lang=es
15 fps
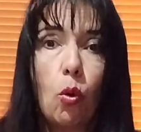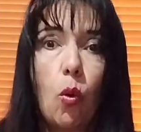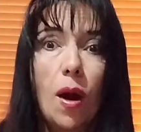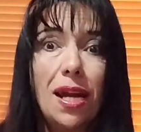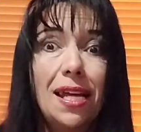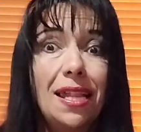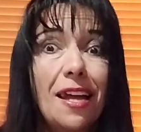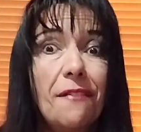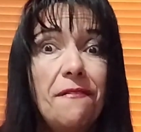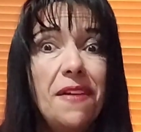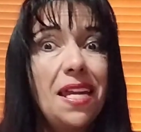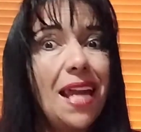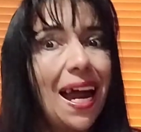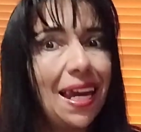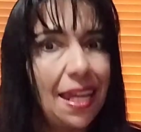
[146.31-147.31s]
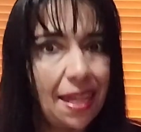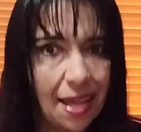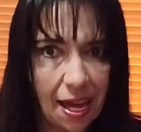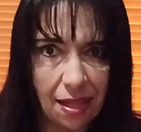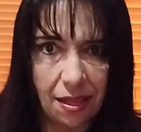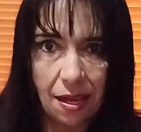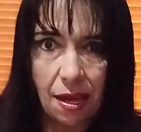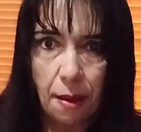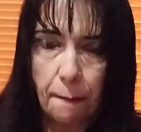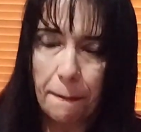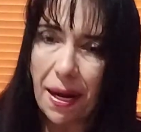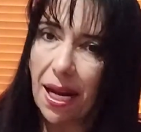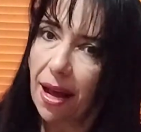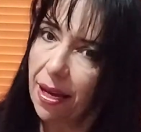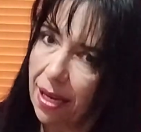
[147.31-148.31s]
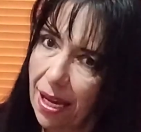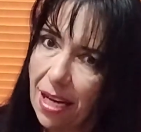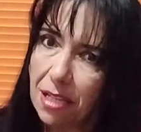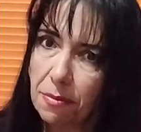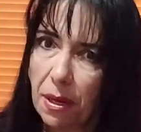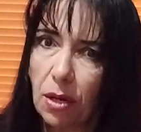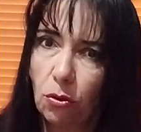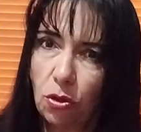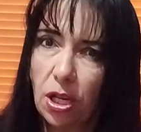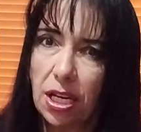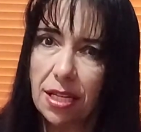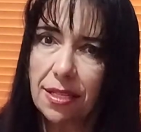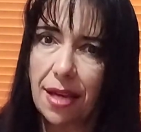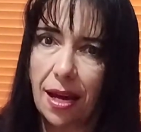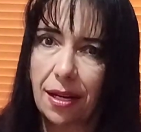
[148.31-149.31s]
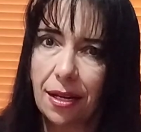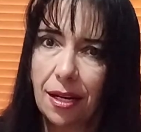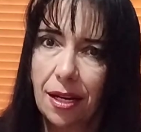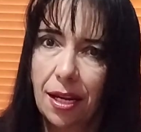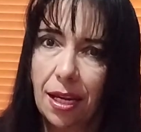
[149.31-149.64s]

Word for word: cuál es la finalidad, para qué las van a utilizar,